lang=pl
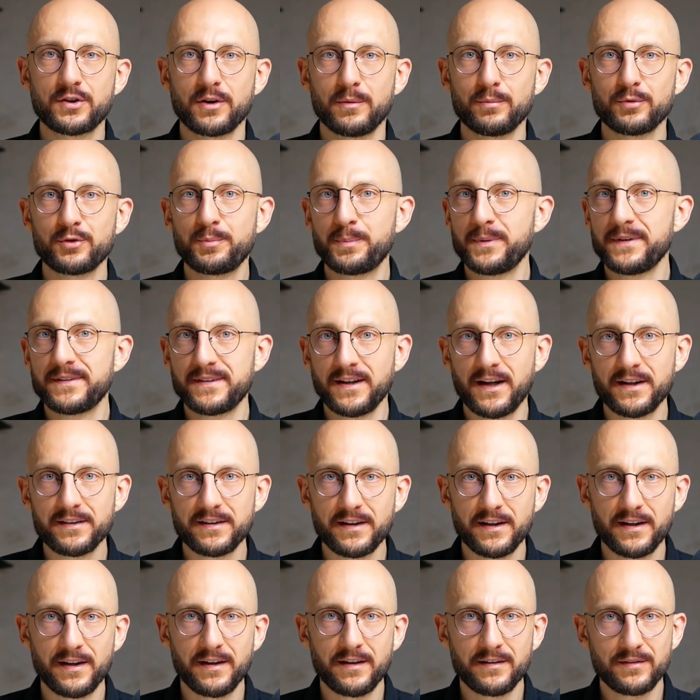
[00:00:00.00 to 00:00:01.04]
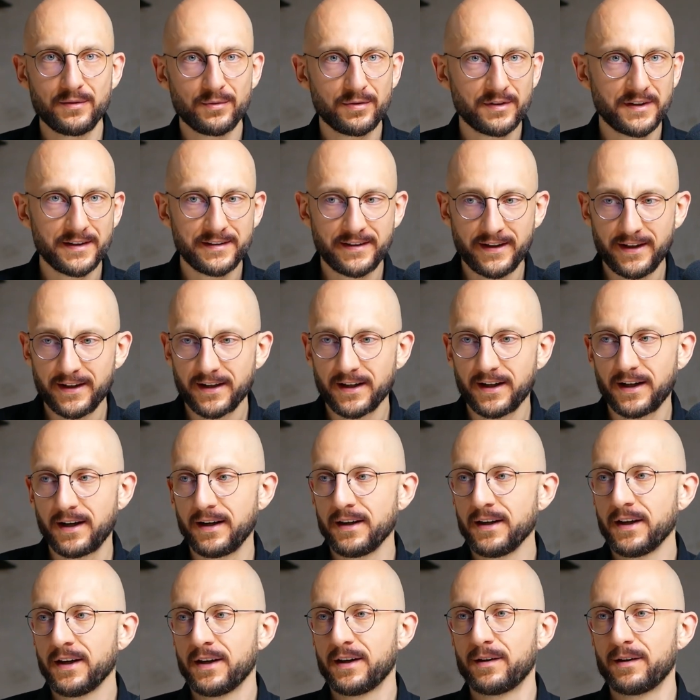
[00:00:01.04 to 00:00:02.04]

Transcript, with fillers: komuś pisanie newslettera,